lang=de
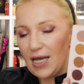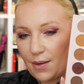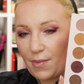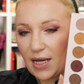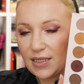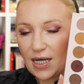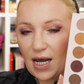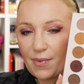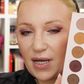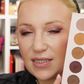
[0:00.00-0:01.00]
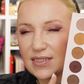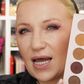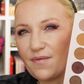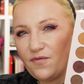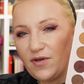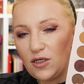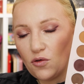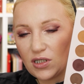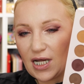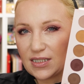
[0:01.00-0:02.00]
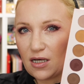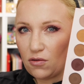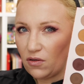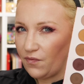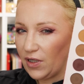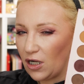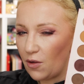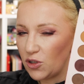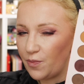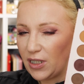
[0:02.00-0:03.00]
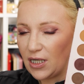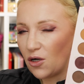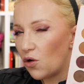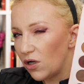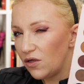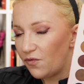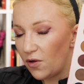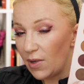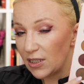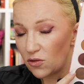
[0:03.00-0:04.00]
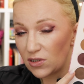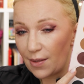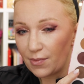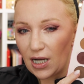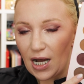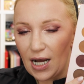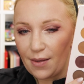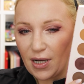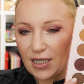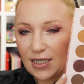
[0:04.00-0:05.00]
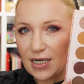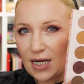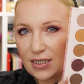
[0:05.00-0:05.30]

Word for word: Er meinte aber in seinem Video, dass er irgendwie, glaube ich, mit einer neuen Firma zusammengearbeitet